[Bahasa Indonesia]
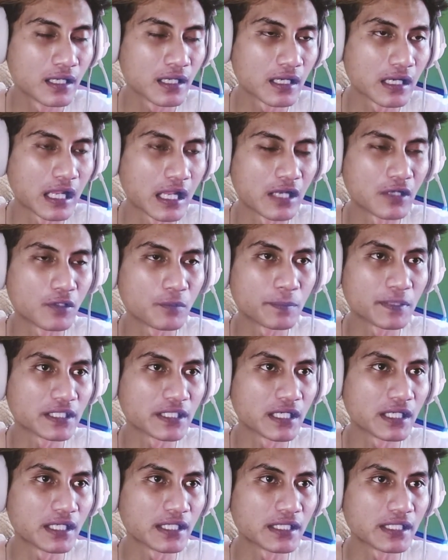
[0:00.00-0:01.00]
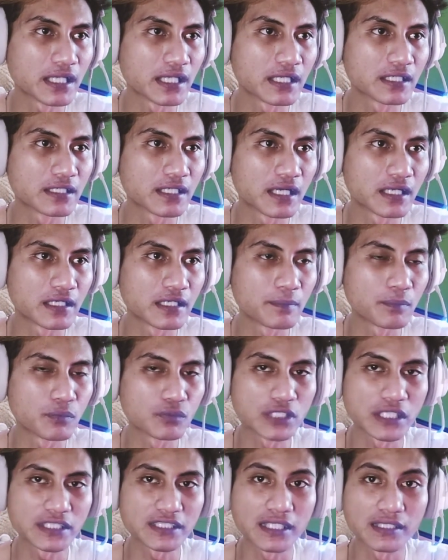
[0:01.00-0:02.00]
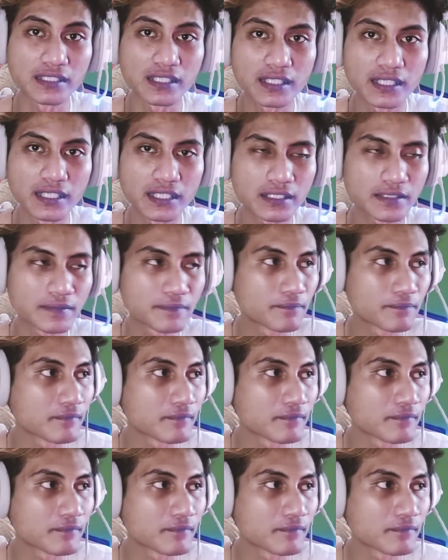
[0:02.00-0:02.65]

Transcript: lalu penelitian dari pusat satelit